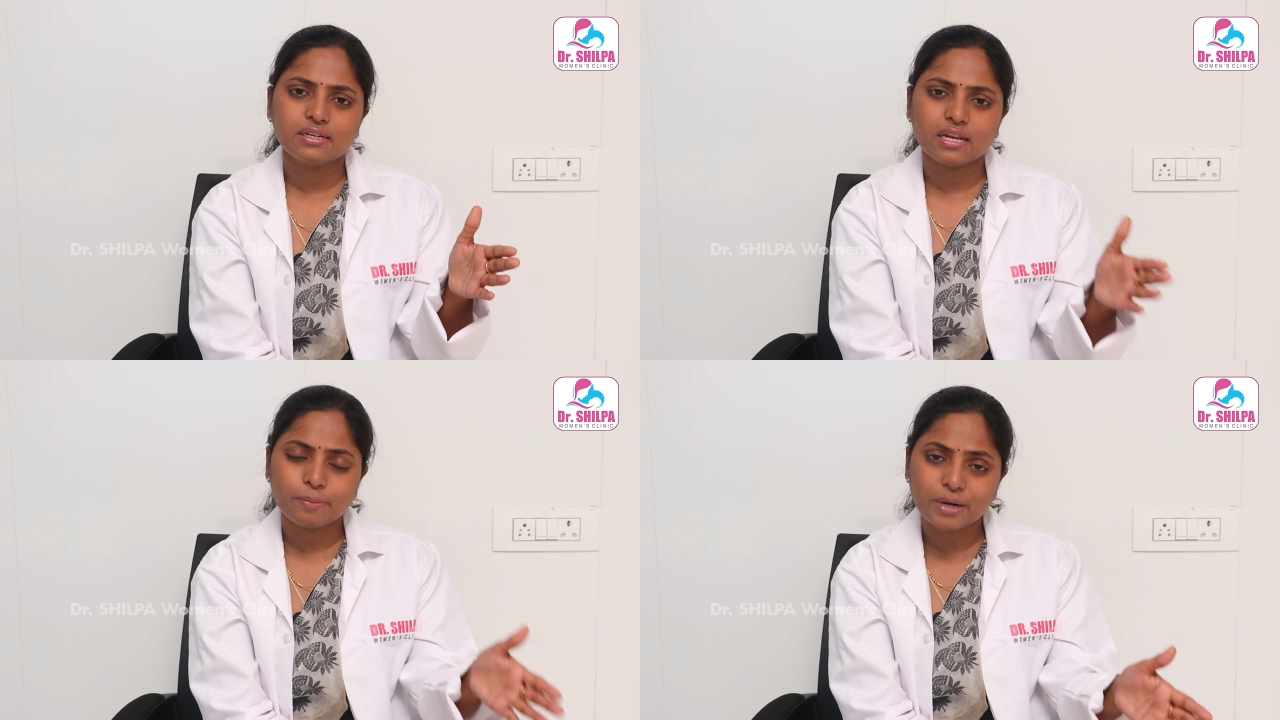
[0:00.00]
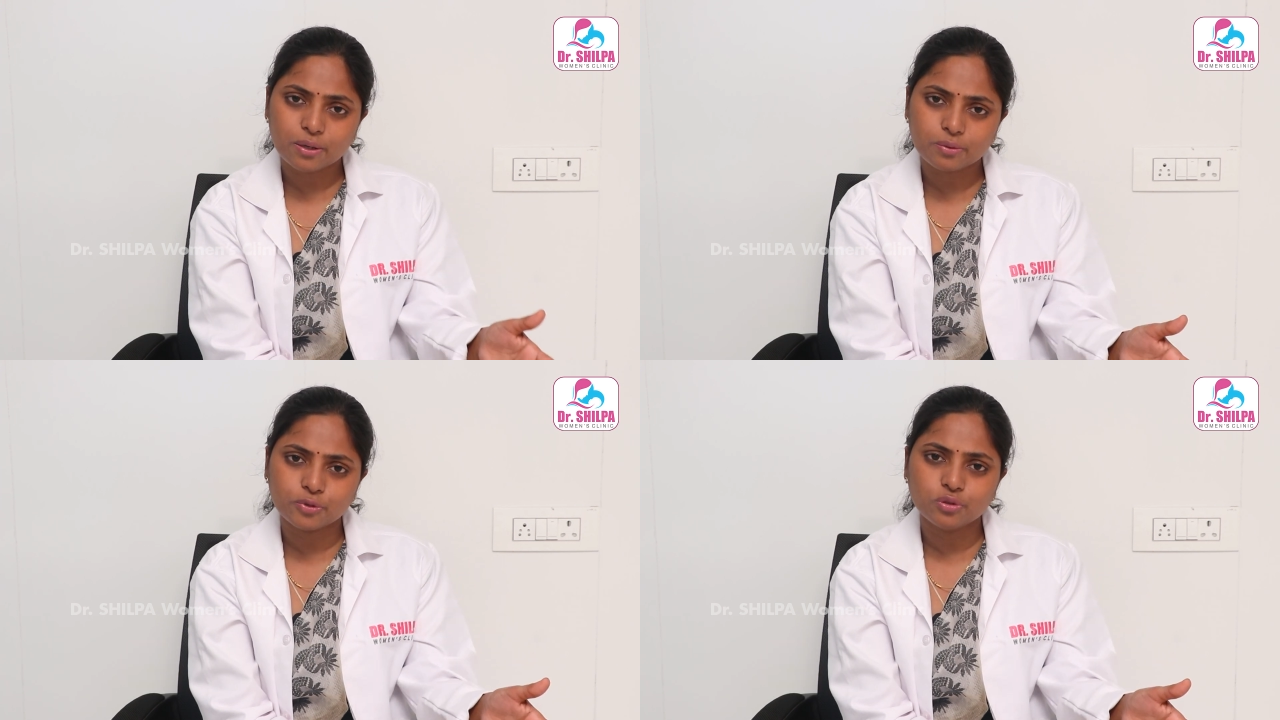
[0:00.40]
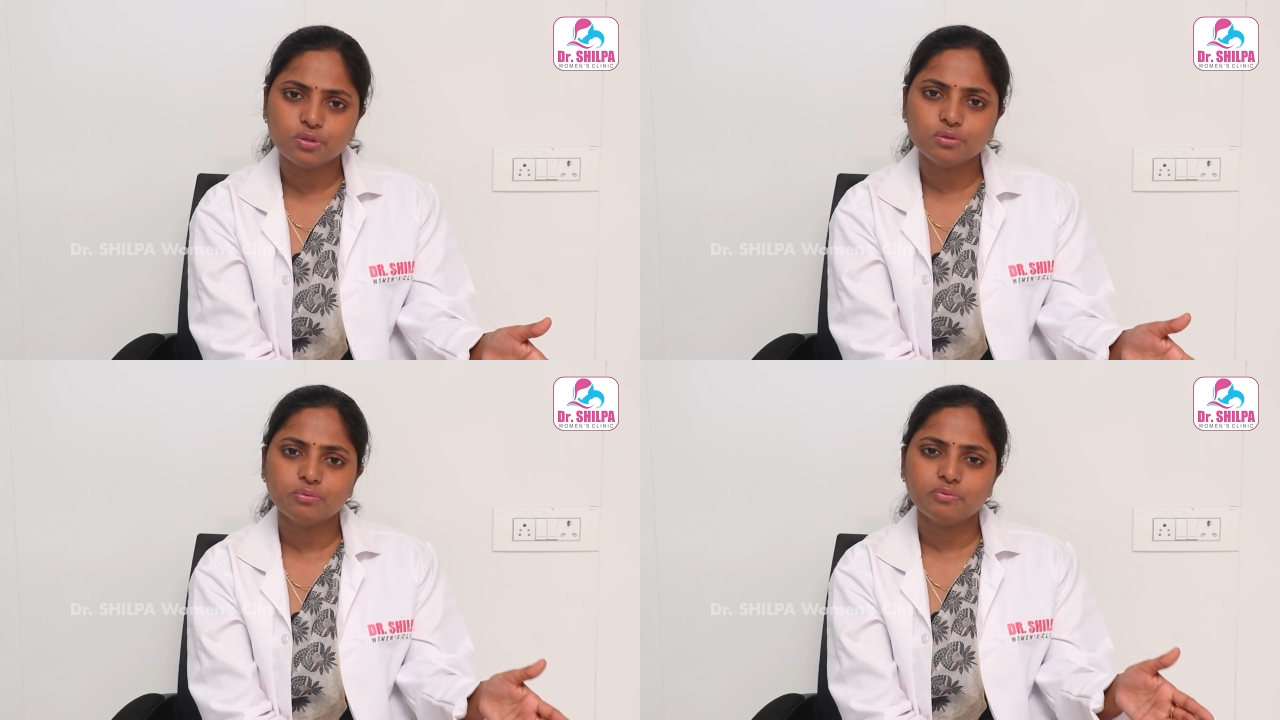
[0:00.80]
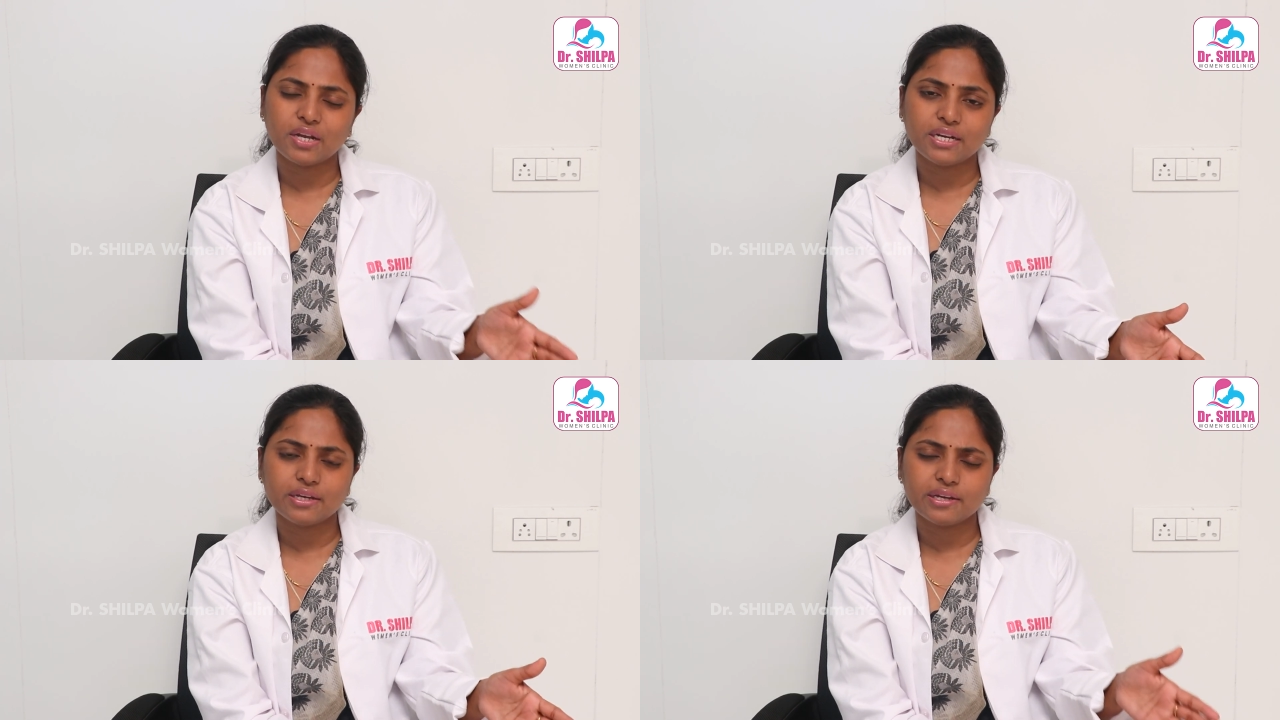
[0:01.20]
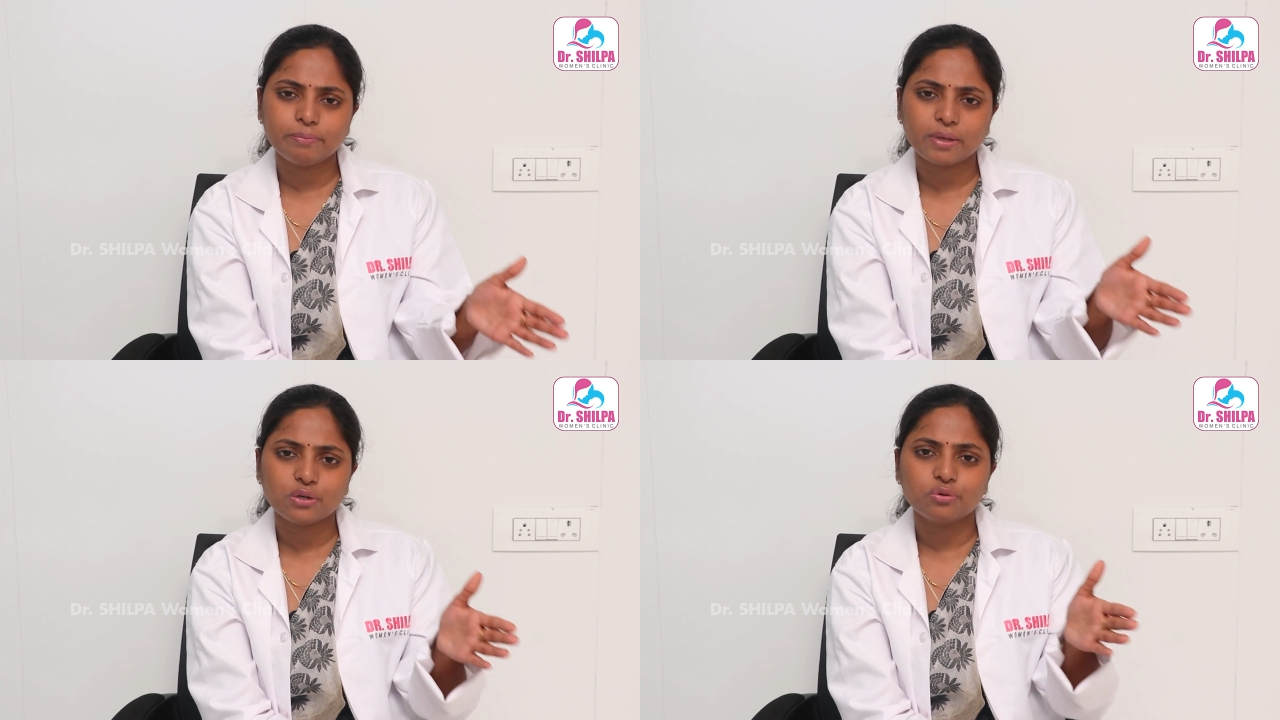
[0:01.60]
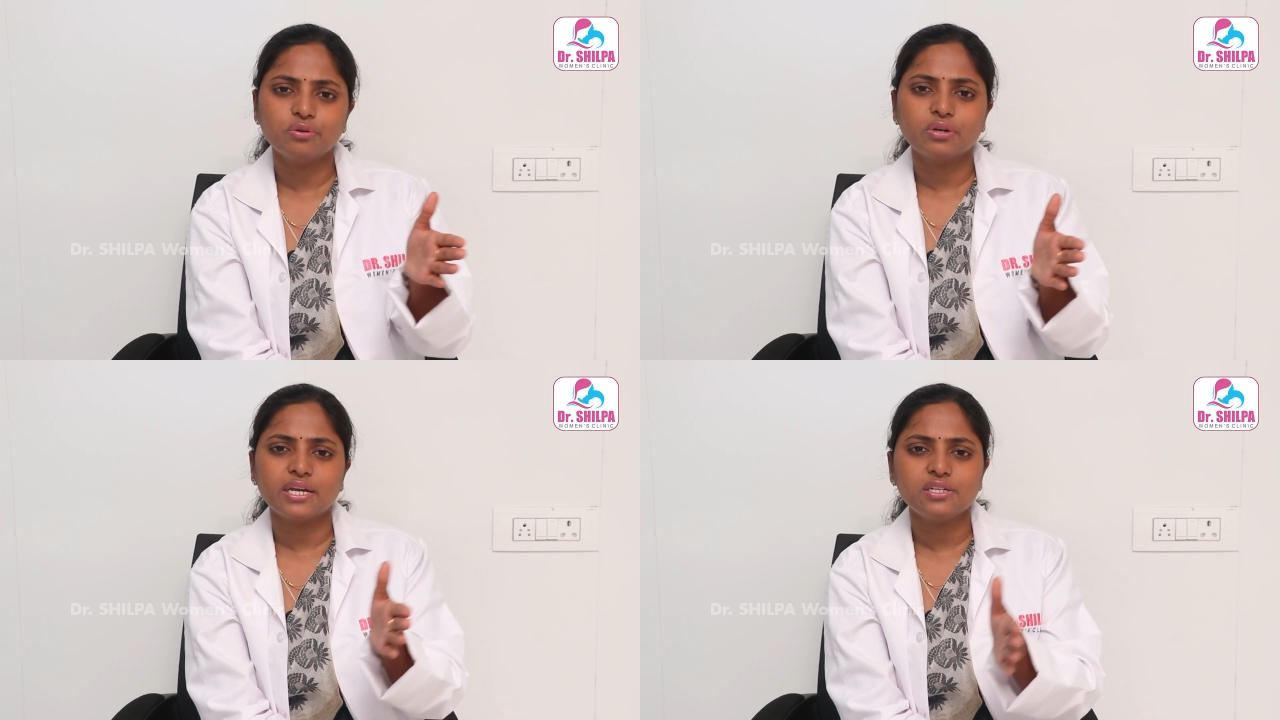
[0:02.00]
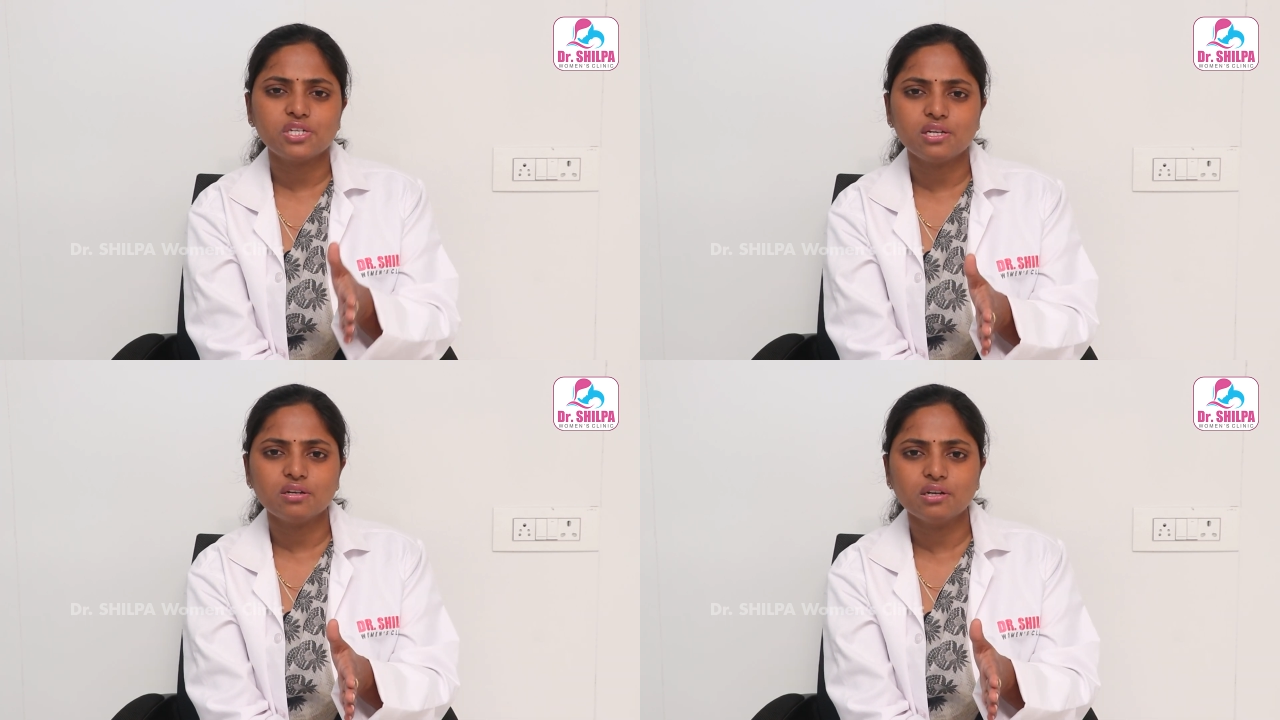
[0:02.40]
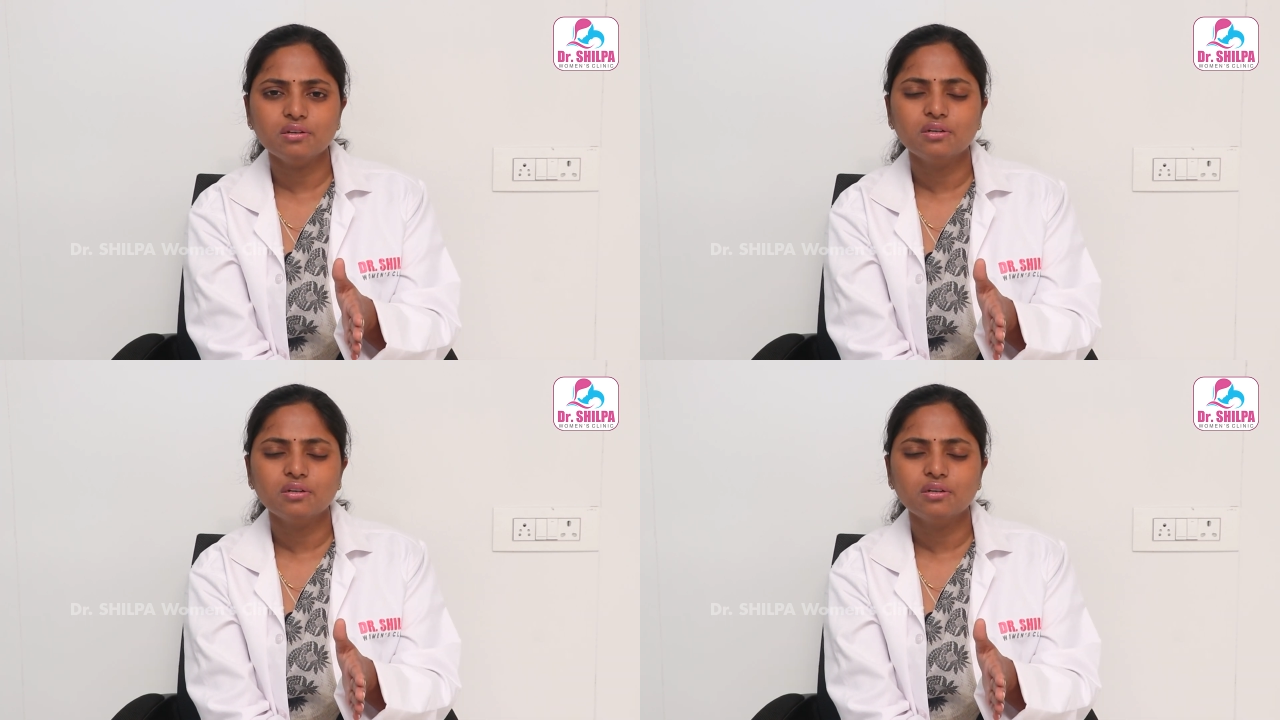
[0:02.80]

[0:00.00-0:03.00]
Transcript: నిలబడక ముందు వెయిట్కి పదకొండు కేజీలు